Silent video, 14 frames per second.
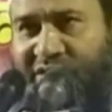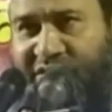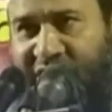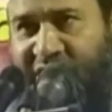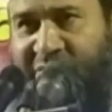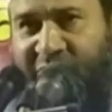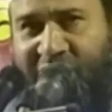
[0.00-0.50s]

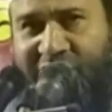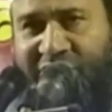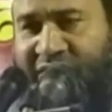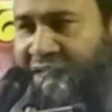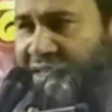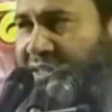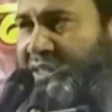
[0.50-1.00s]
যেই
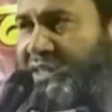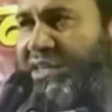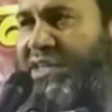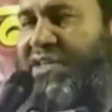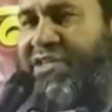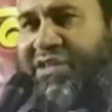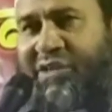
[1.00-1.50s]
মাসের
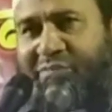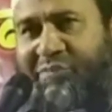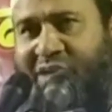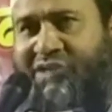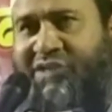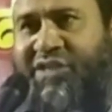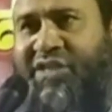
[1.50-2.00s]
সেই
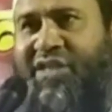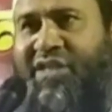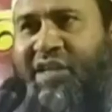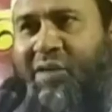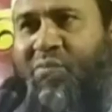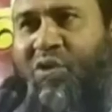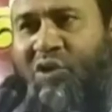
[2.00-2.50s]
মাসটির
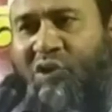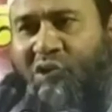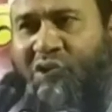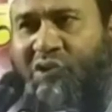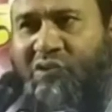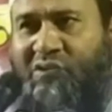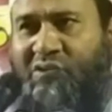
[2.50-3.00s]
নাম হল
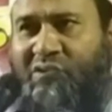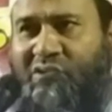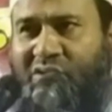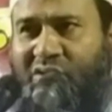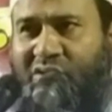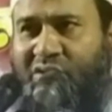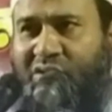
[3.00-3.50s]

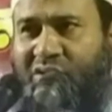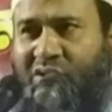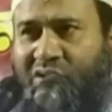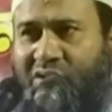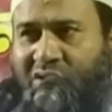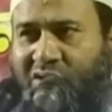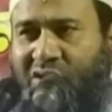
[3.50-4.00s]

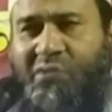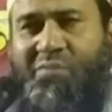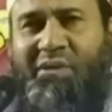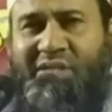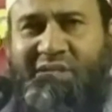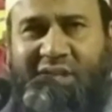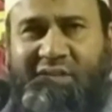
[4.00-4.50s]

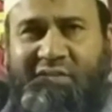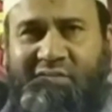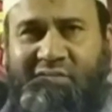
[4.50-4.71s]
রমাজান